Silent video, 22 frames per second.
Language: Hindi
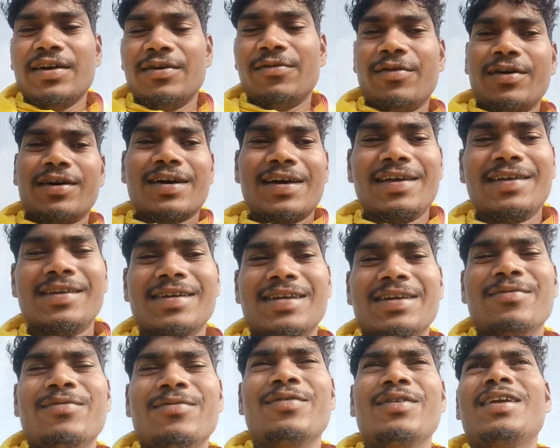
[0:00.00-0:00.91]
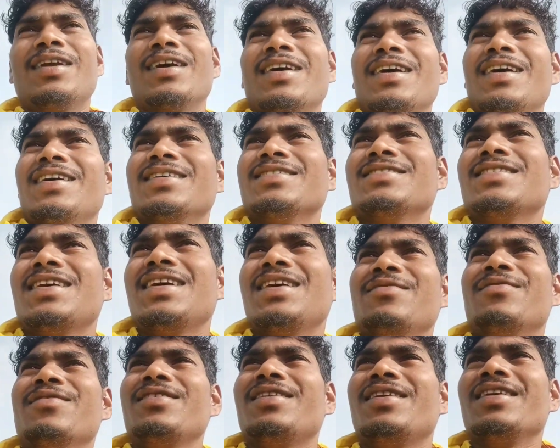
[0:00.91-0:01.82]
वो कहेंगे कि वो लड़का ऐसा
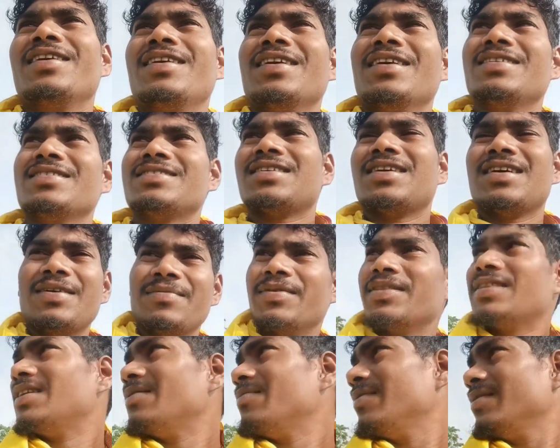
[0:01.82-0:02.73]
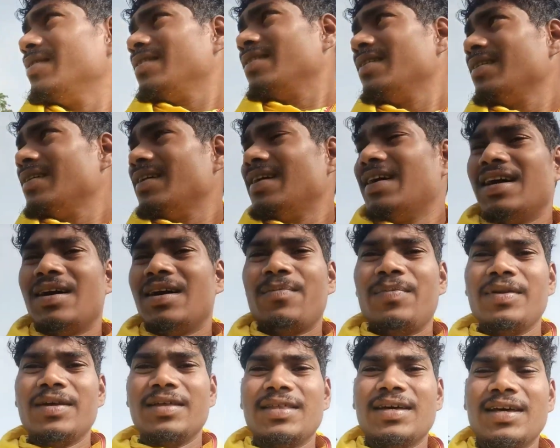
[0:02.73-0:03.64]
है वो लड़की ऐसा है मतलब
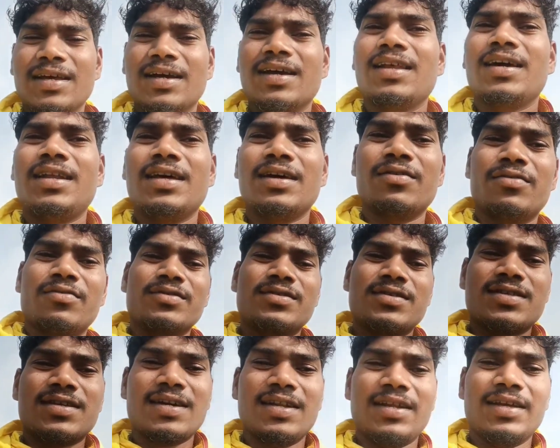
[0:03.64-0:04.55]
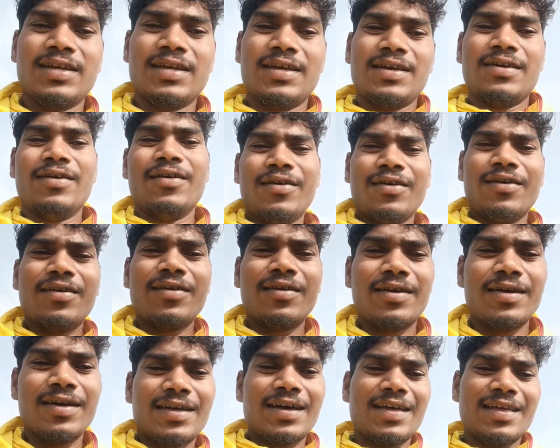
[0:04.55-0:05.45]
अपना दाल गलाने की कोशिश करेंगे
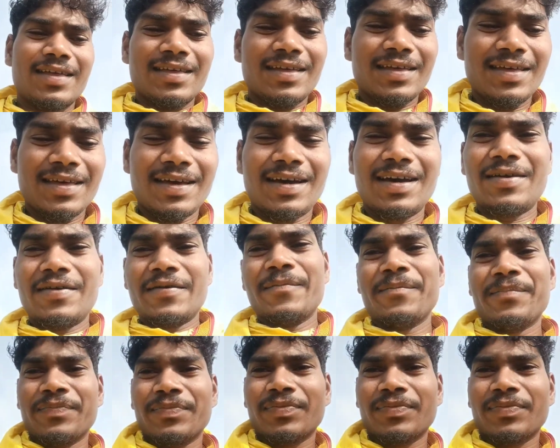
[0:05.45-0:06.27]
और कहेंगे कि यार